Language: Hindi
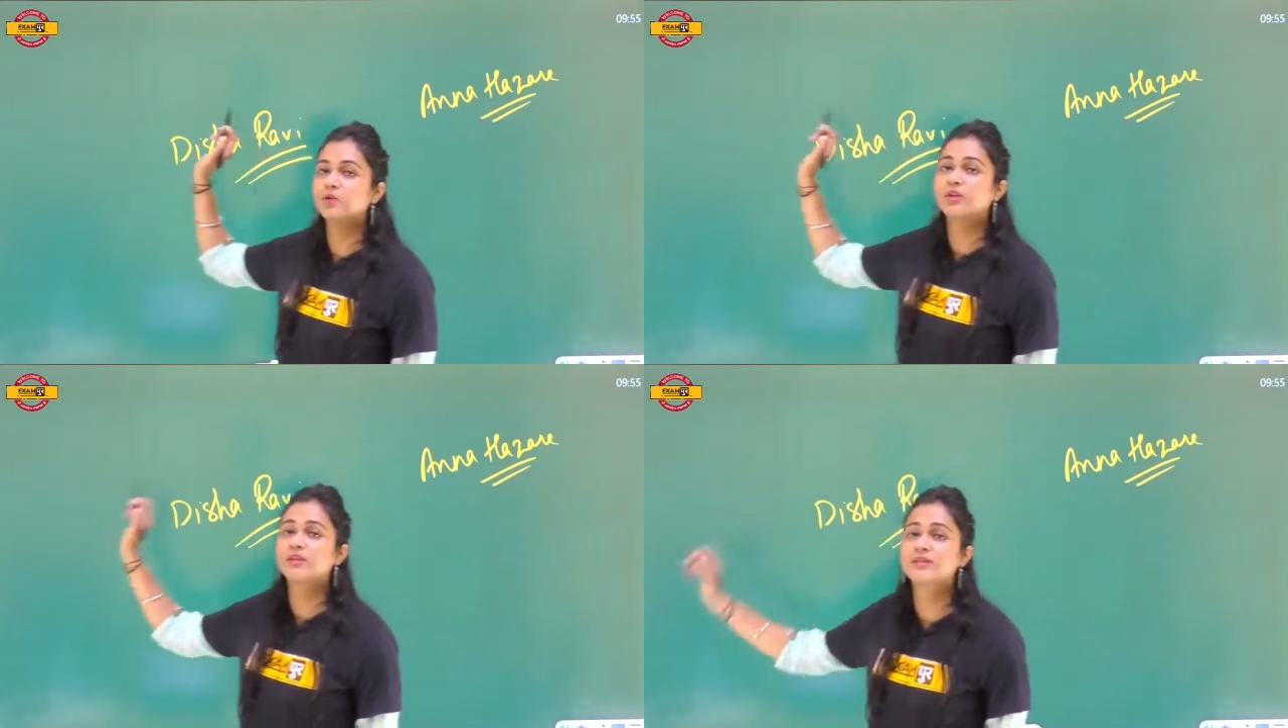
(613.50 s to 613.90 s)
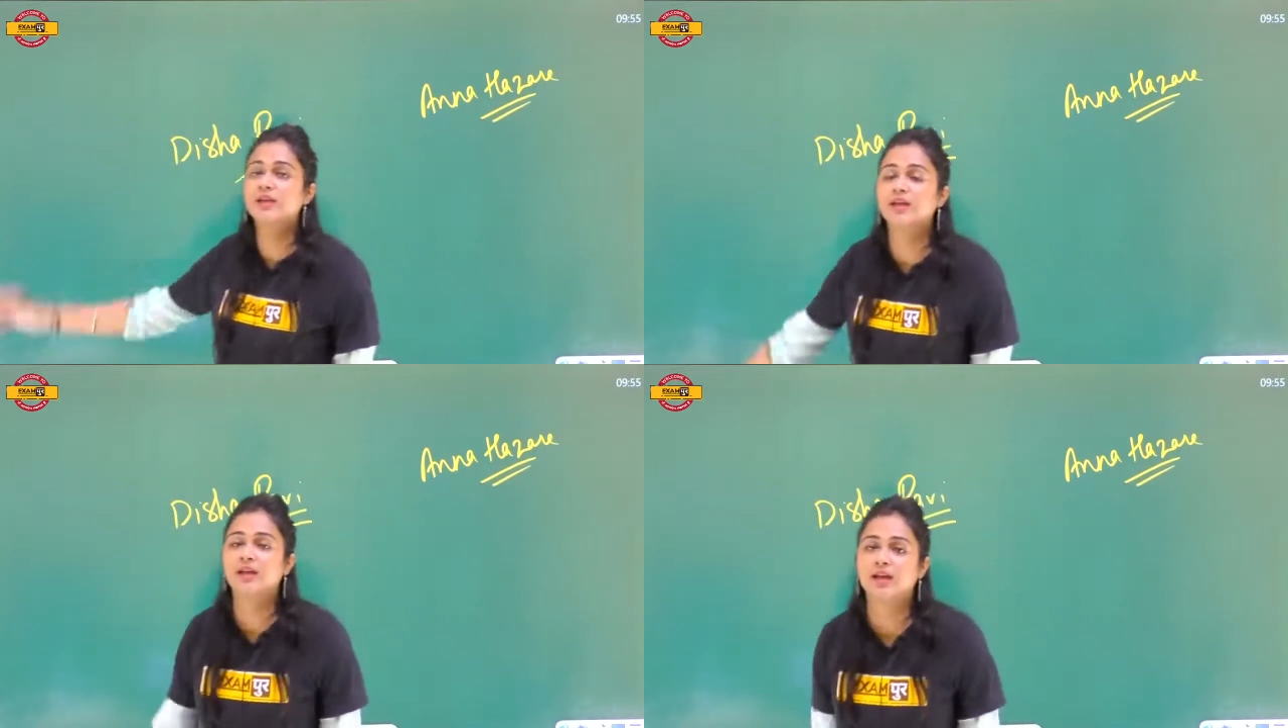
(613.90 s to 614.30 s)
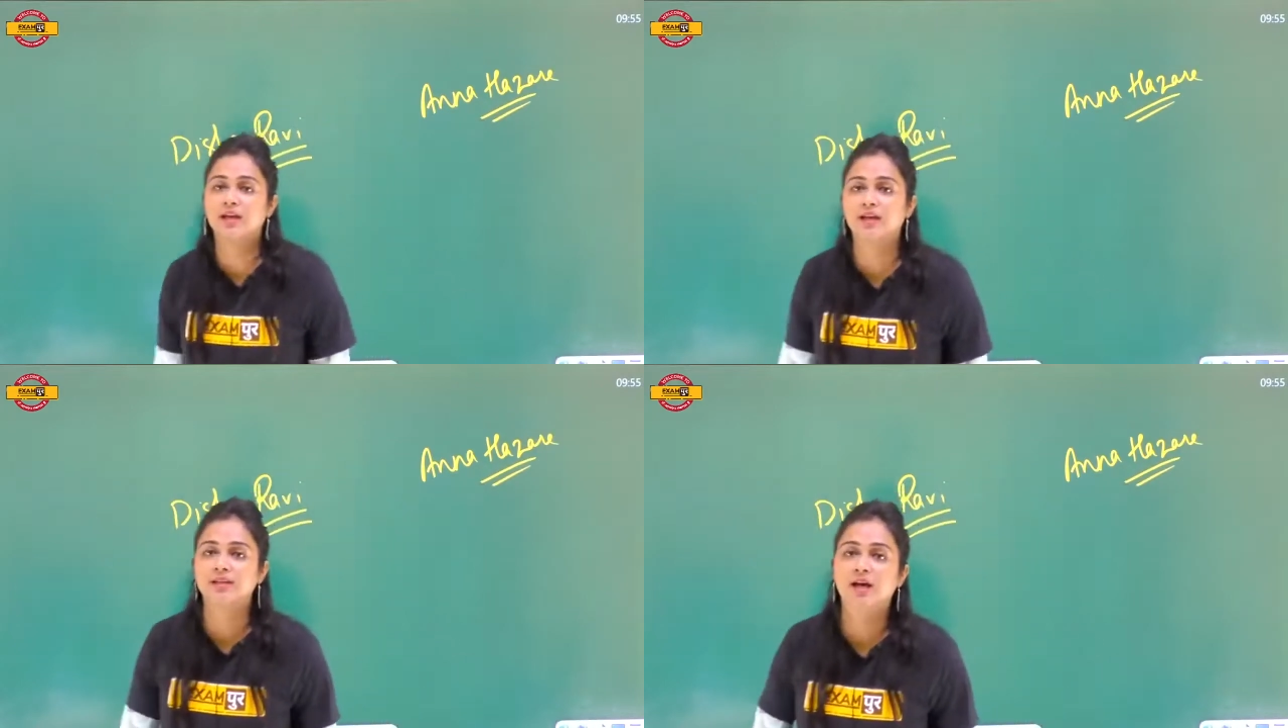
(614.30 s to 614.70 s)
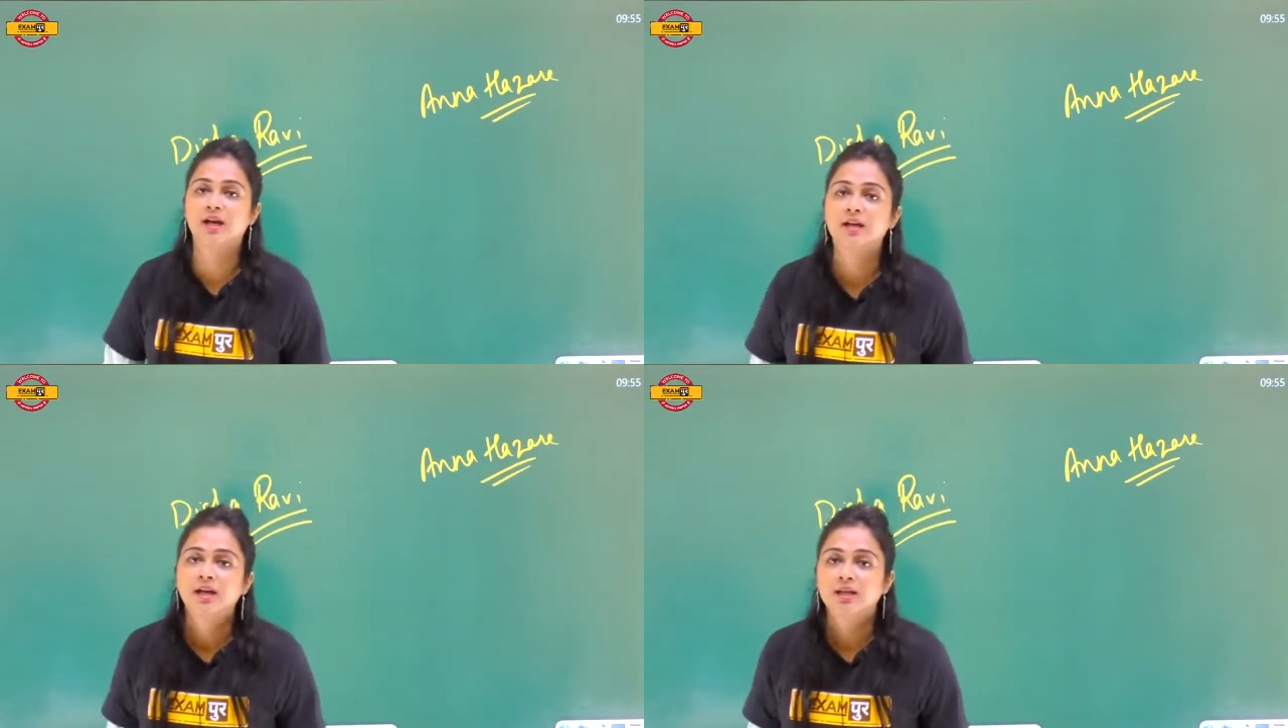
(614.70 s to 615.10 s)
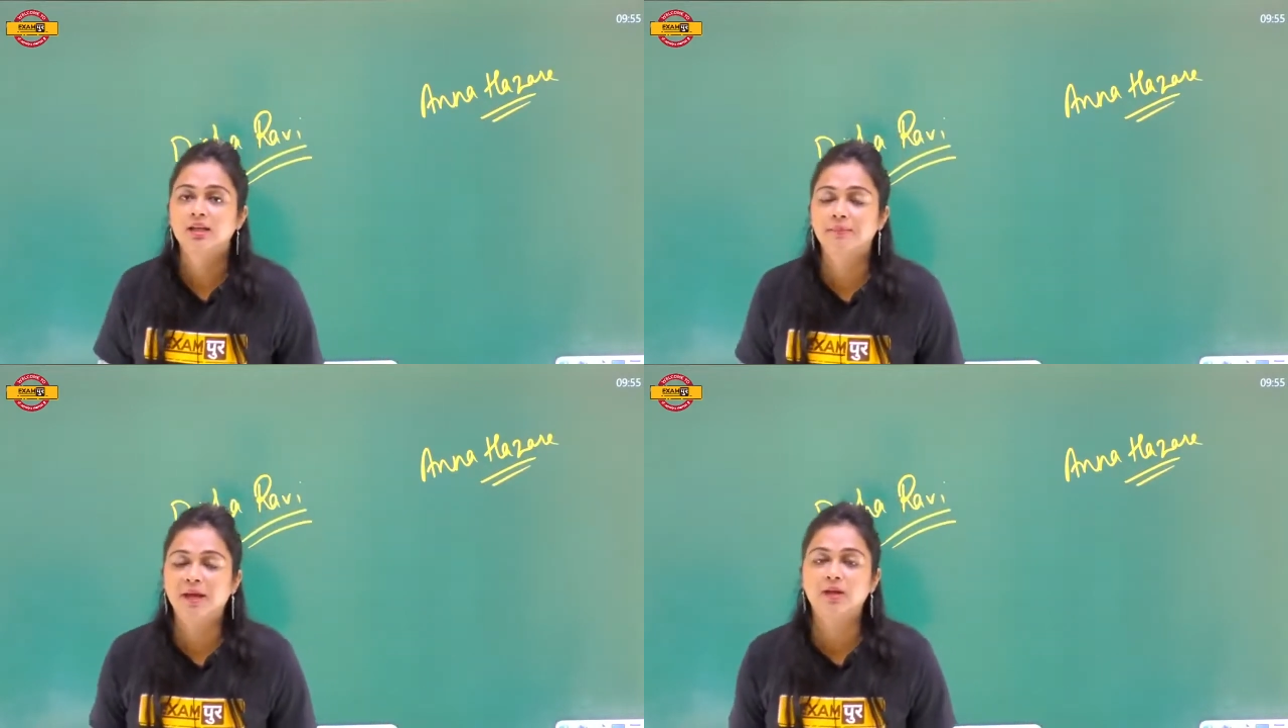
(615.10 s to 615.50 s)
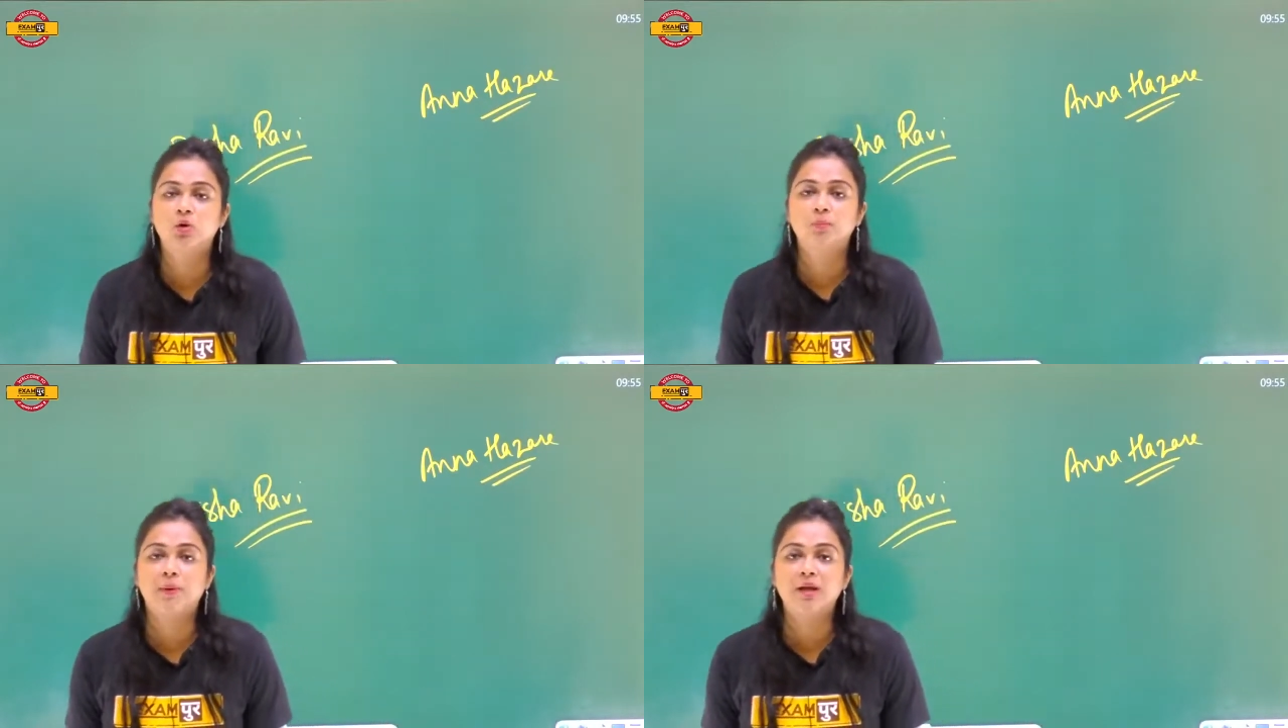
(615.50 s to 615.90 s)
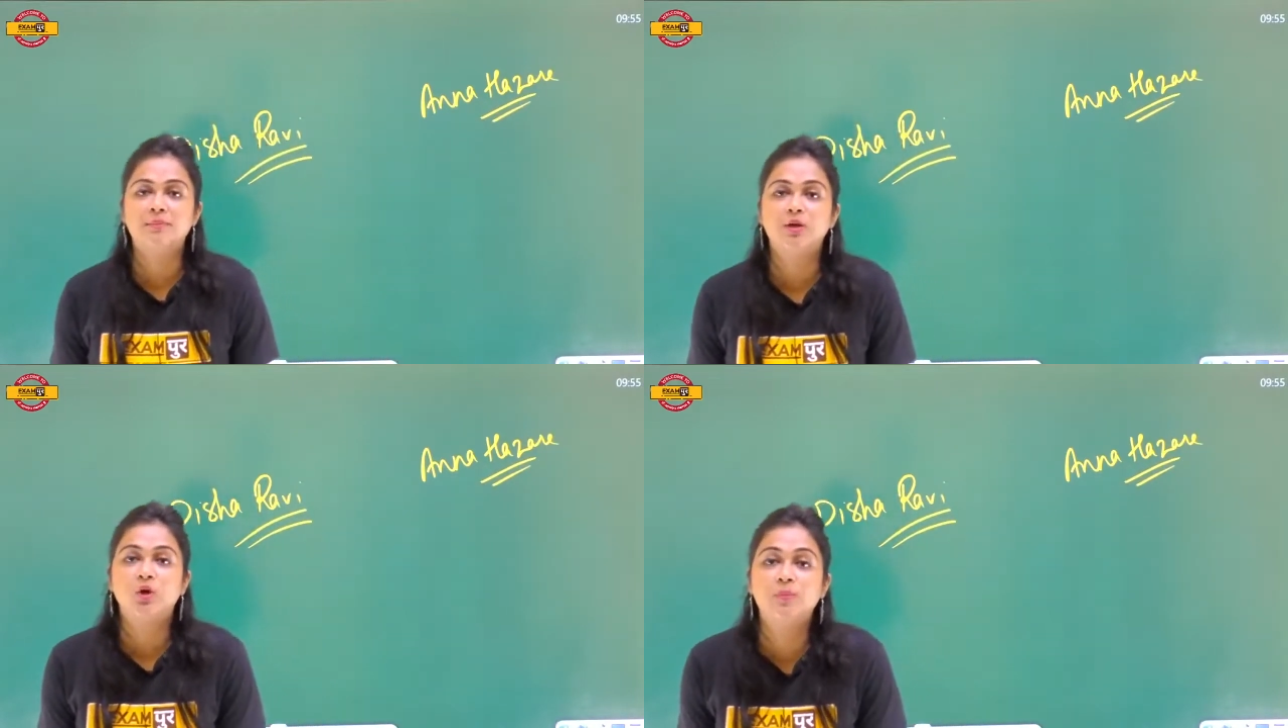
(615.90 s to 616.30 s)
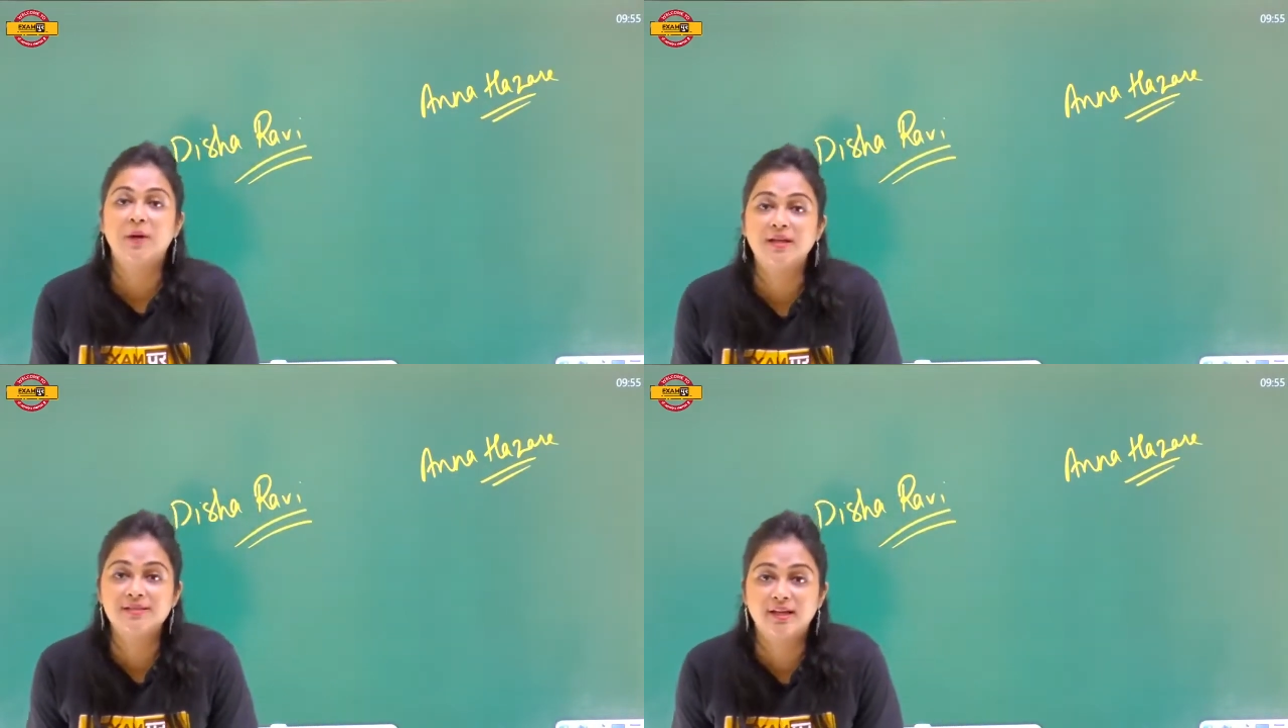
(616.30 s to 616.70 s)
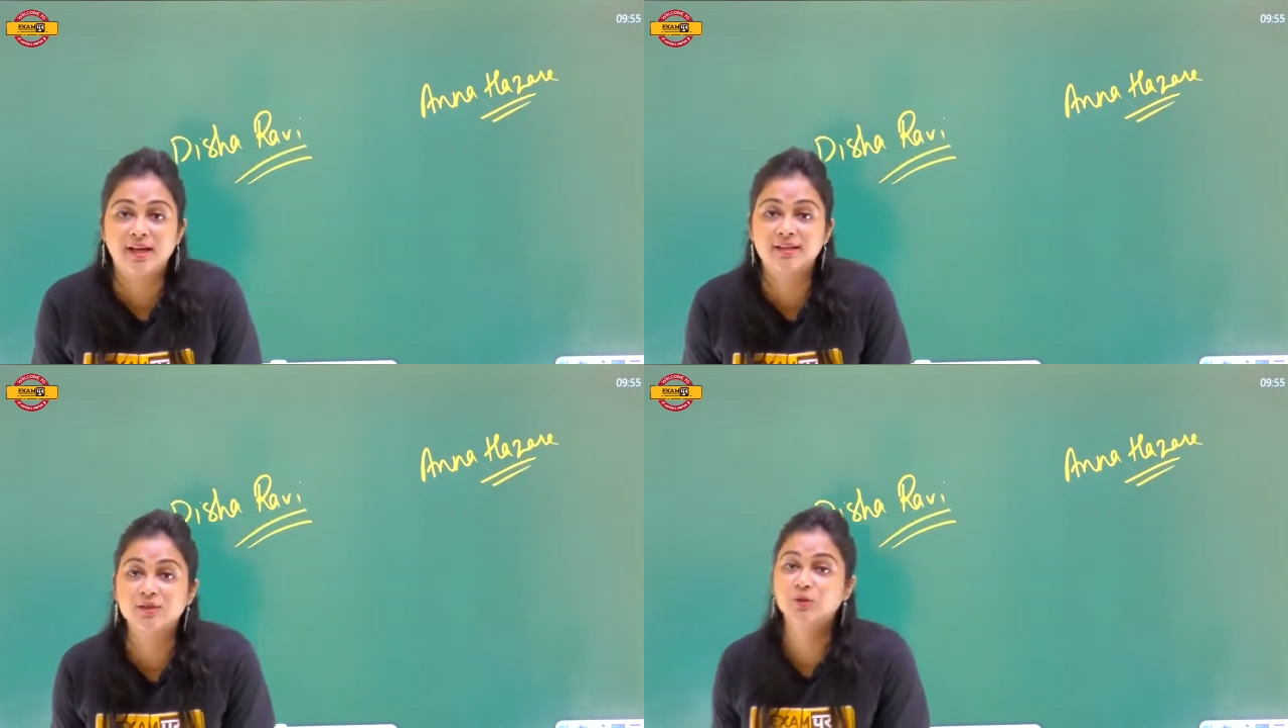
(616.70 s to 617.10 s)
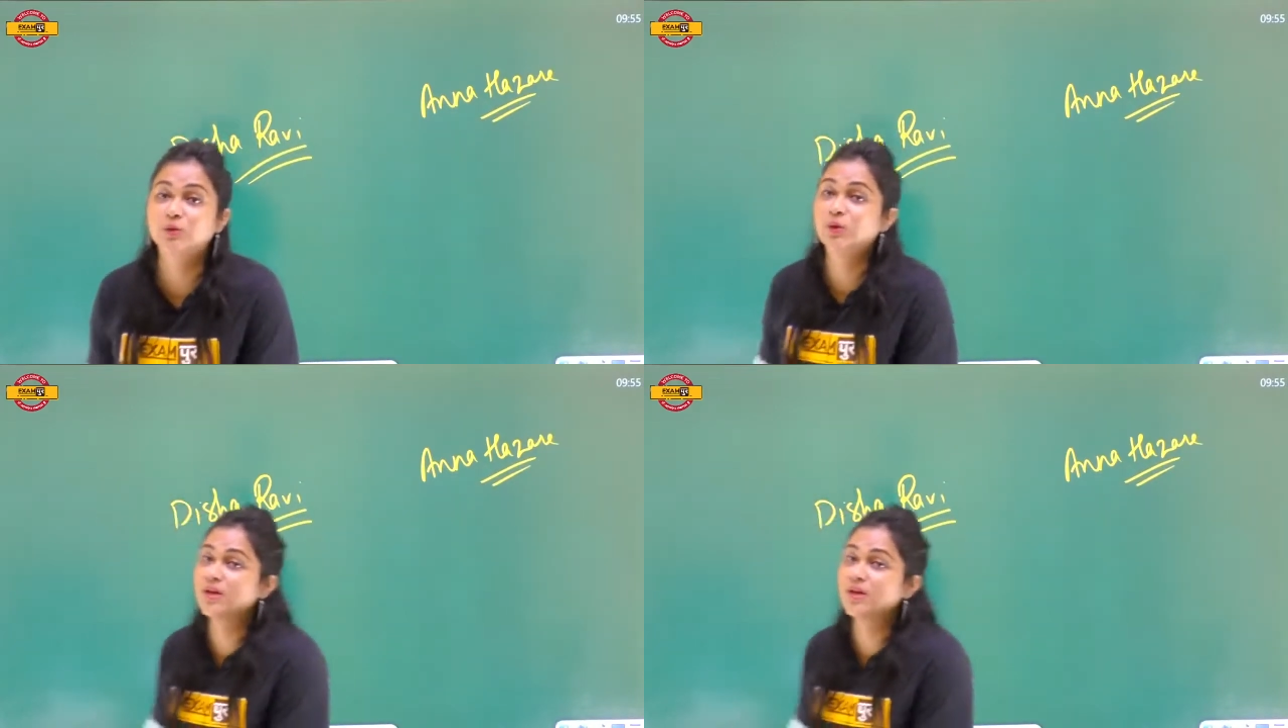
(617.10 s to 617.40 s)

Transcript: था वो किस लिए किया गया था कि भाई लोकपाल बिल को पास करा दे तो